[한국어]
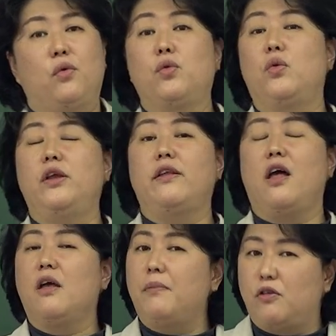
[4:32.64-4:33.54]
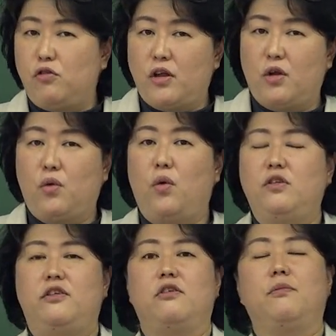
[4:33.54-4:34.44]
5톤 이상 배출되는
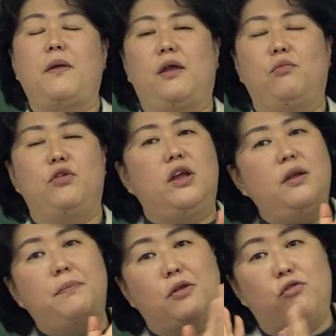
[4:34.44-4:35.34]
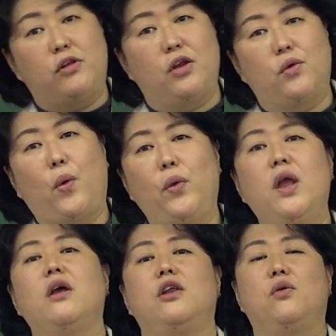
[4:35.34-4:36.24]
곳, 지정 폐기물이 배출되는 곳,
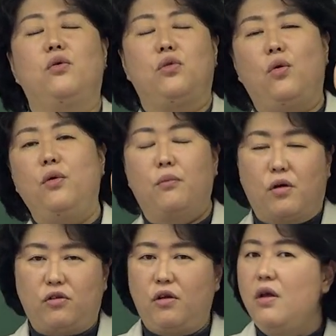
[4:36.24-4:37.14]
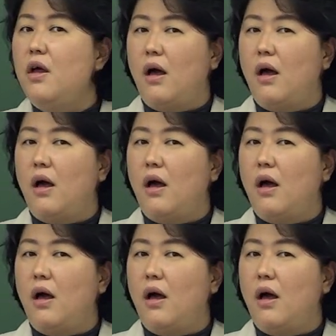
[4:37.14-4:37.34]
그리고 또 뭐죠?